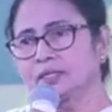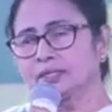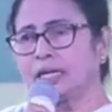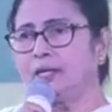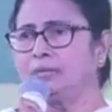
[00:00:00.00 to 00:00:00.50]

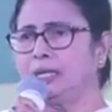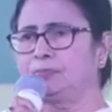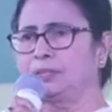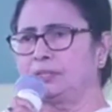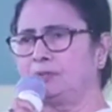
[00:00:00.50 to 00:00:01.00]
তাই আমি
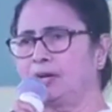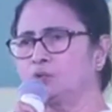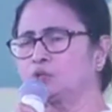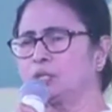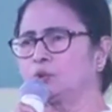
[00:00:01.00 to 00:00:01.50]
আপনাদের
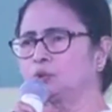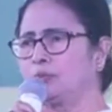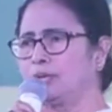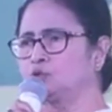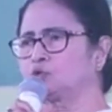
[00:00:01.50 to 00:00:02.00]
মানুষের মতো
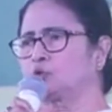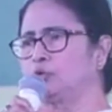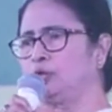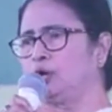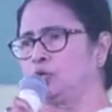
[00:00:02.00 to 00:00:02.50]
মানুষ
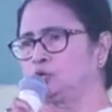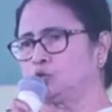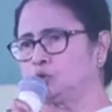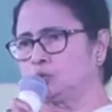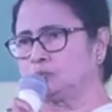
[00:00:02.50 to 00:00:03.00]
তৈরি হওয়ার
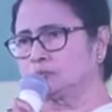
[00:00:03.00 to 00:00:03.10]
জন্য